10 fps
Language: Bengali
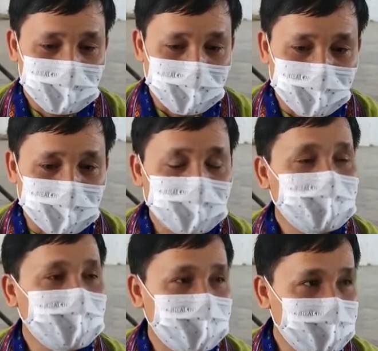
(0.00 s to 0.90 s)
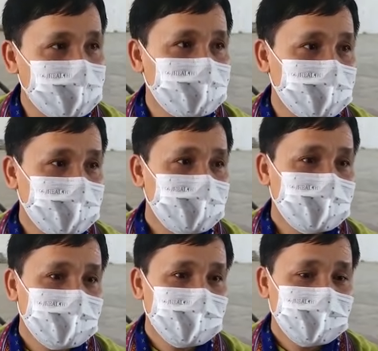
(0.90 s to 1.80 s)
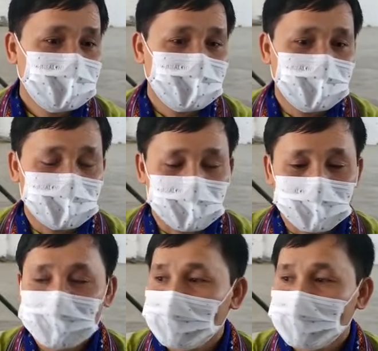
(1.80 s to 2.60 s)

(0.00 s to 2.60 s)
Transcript: সাংগঠনিকভাবেও আমরা সব